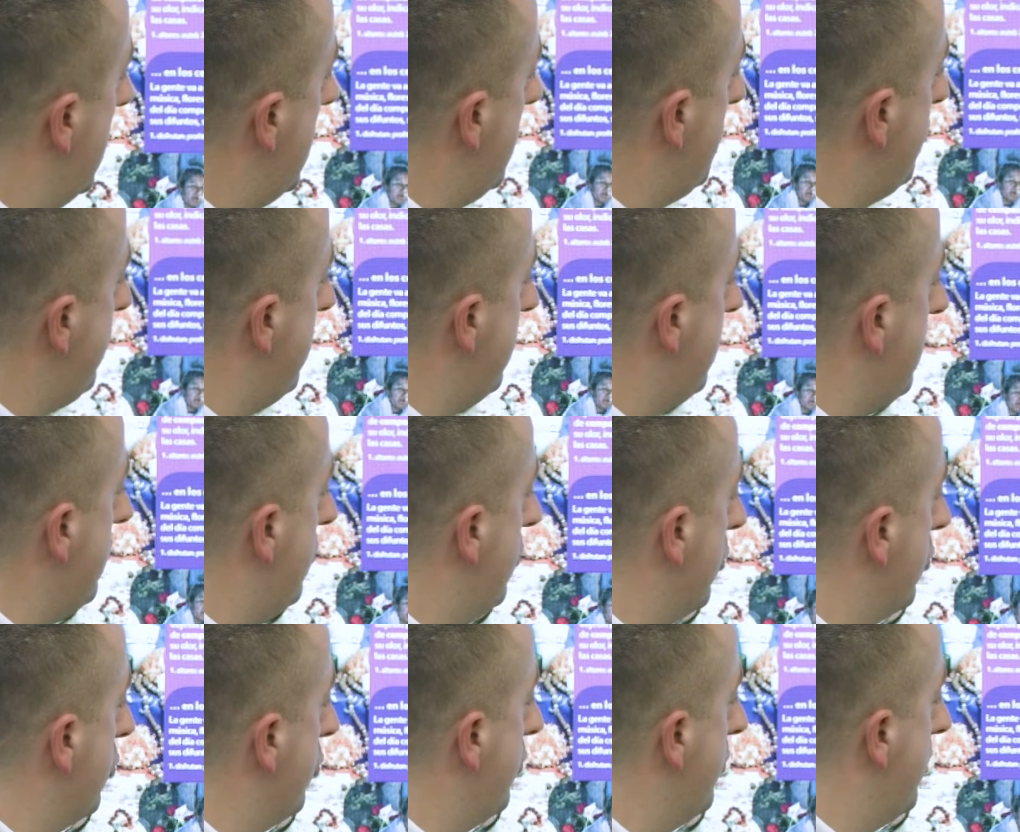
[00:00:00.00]
et puis ici vous
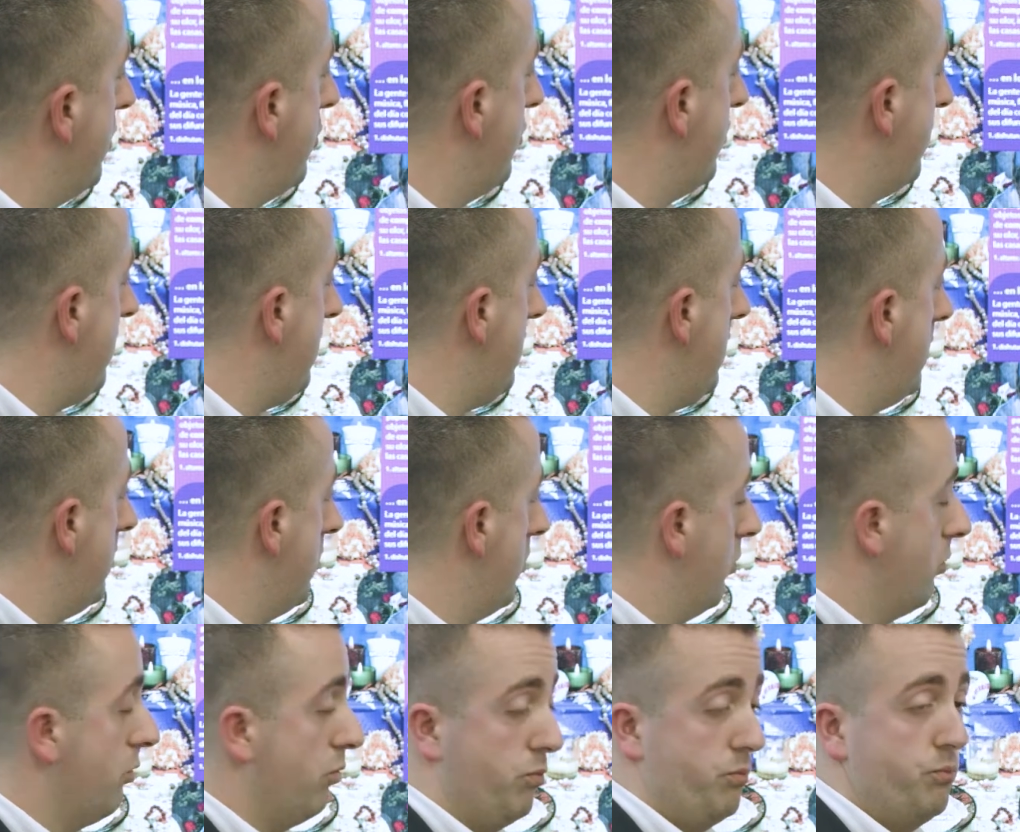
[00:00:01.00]
retrouvez aussi,
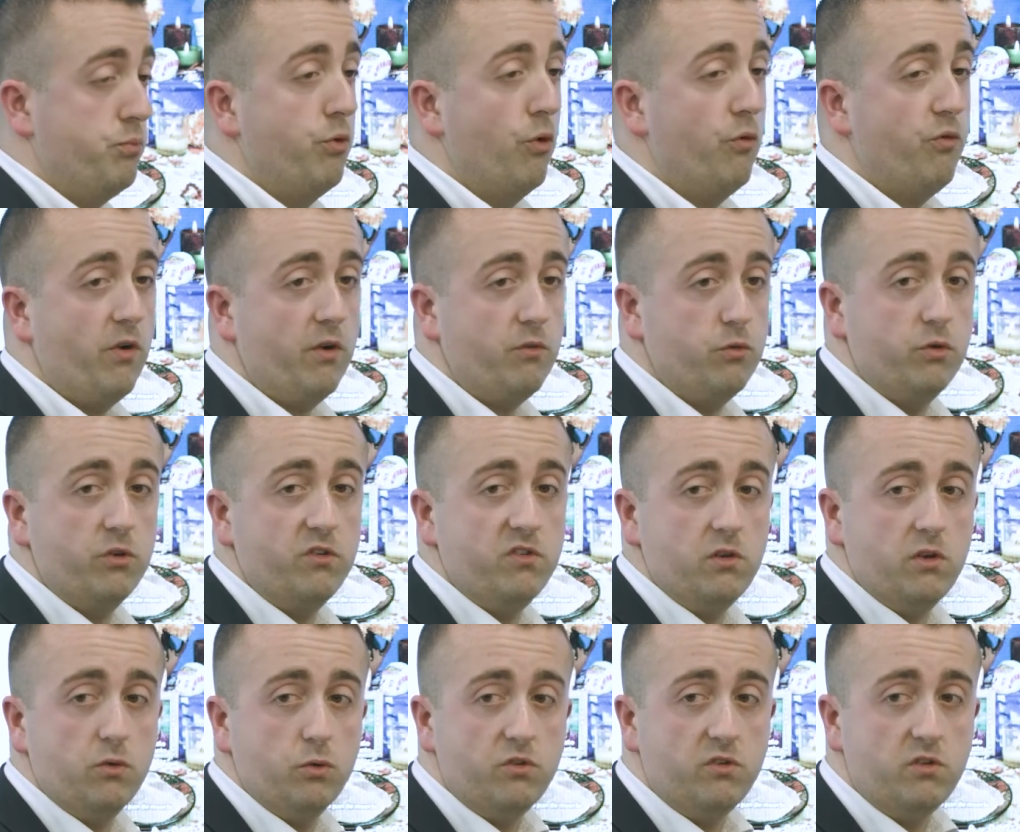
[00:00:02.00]
pour
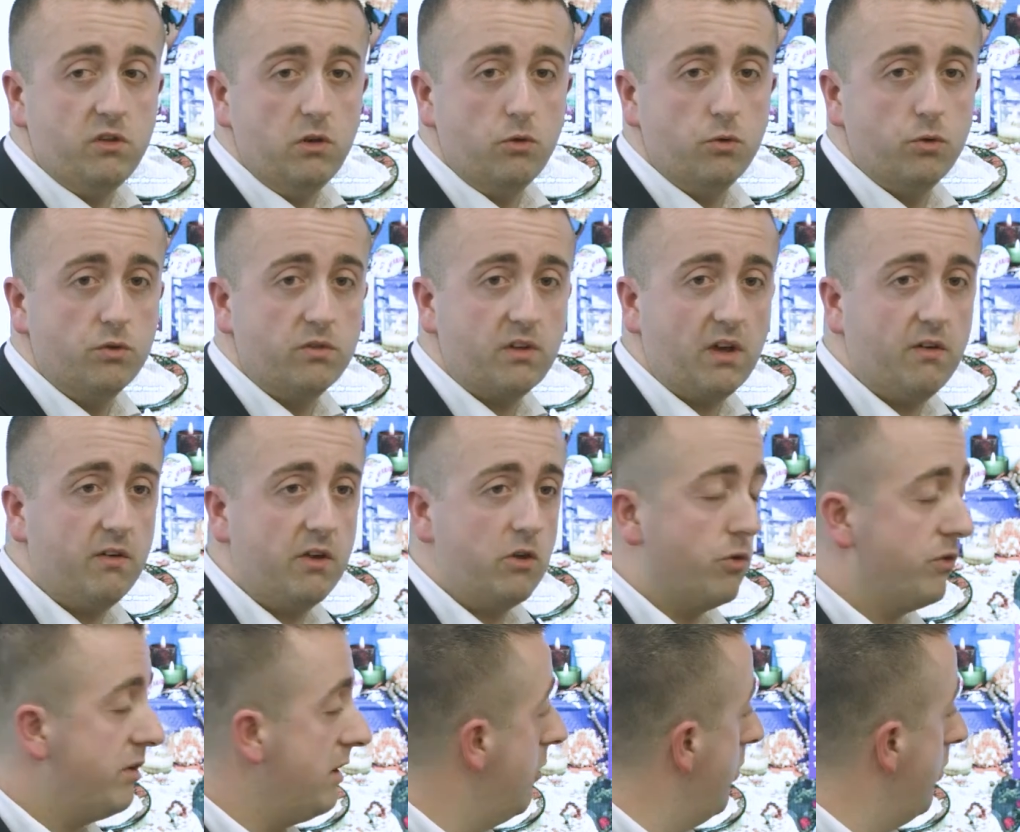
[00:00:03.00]
favoriser aussi le travail en